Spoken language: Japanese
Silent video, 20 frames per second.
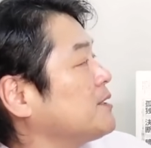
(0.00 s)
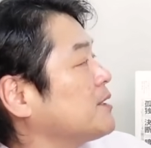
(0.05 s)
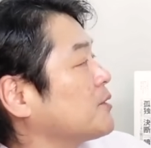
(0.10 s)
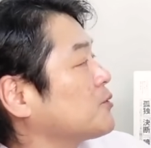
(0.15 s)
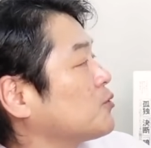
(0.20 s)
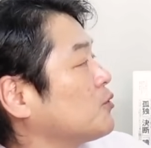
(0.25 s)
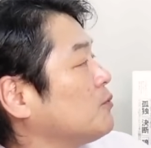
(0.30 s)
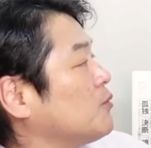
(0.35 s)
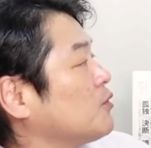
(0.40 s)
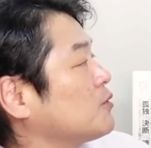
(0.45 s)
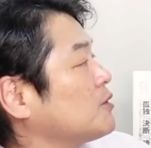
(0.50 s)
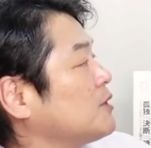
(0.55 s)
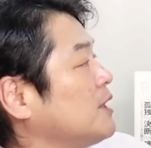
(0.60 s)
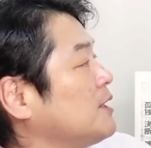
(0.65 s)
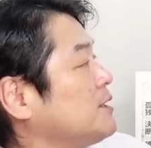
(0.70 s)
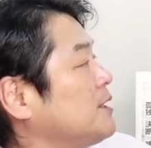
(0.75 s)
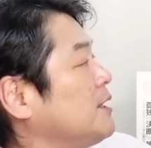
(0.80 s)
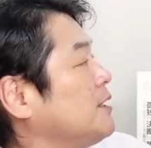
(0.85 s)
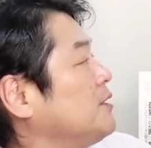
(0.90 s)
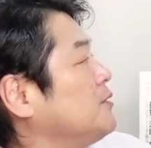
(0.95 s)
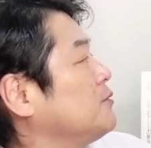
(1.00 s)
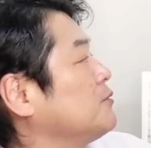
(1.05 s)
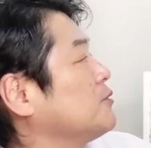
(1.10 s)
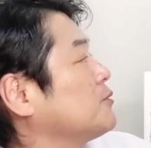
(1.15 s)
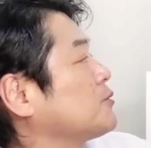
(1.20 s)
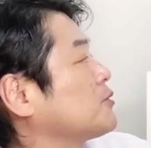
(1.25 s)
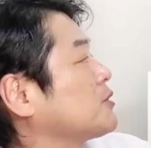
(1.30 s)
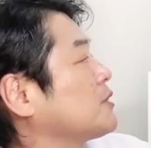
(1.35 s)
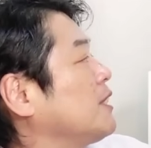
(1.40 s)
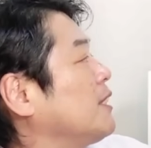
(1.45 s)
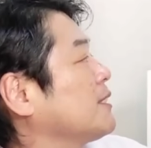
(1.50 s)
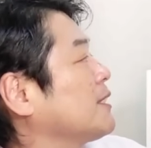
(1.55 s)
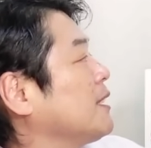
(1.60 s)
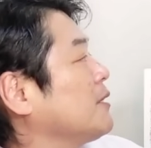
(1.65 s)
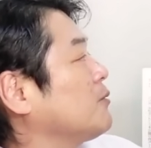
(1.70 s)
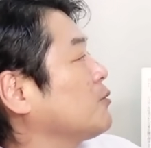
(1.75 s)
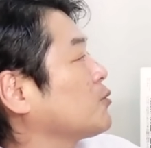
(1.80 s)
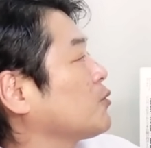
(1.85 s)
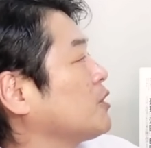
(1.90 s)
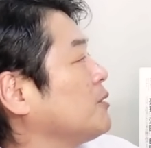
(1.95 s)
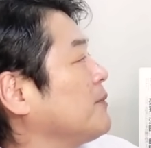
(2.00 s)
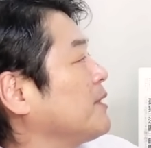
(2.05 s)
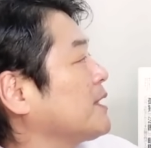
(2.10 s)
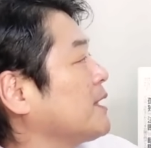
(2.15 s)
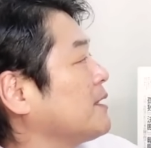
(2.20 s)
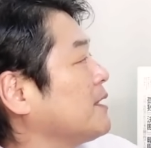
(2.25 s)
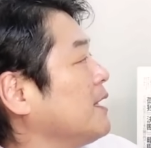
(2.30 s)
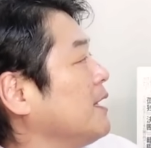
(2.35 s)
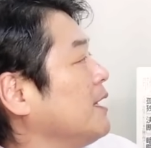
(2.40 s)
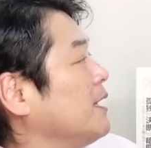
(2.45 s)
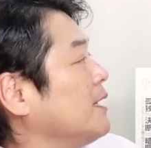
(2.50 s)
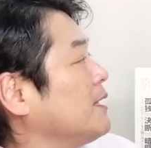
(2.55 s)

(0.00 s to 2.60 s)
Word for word: 社長も税制優遇使わないこと決めたり、